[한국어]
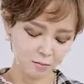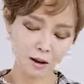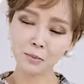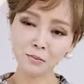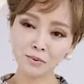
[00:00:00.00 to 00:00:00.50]

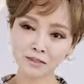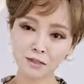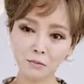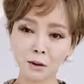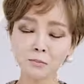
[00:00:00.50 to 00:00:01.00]

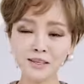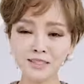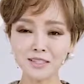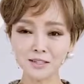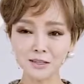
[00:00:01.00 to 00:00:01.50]
마반바지,
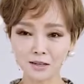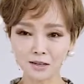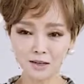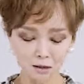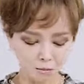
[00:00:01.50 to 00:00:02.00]
마팬츠,
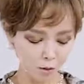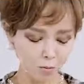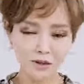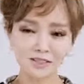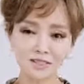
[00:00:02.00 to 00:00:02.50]

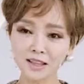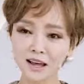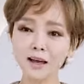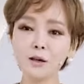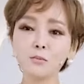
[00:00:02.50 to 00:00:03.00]
면팬츠
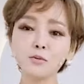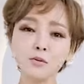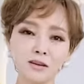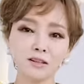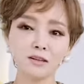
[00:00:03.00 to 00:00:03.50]
다 예쁠
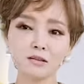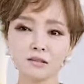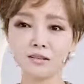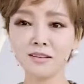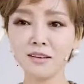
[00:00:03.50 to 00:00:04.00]
것 같아요.
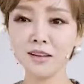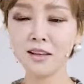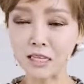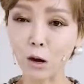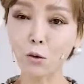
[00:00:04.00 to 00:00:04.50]

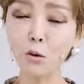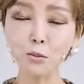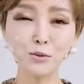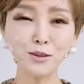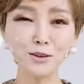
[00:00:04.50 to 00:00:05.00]
잠궈
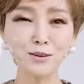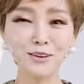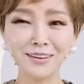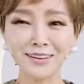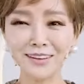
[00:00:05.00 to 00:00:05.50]
보면요,
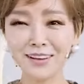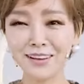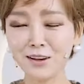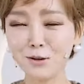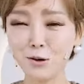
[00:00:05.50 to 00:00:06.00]

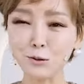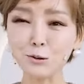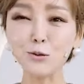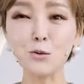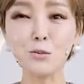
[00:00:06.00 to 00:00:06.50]
그
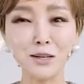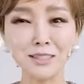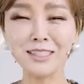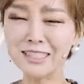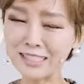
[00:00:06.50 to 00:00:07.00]
여성스러운
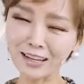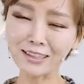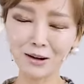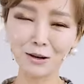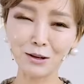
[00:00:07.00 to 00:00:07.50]
맛이 싹
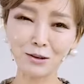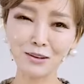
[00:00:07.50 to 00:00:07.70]
나와요.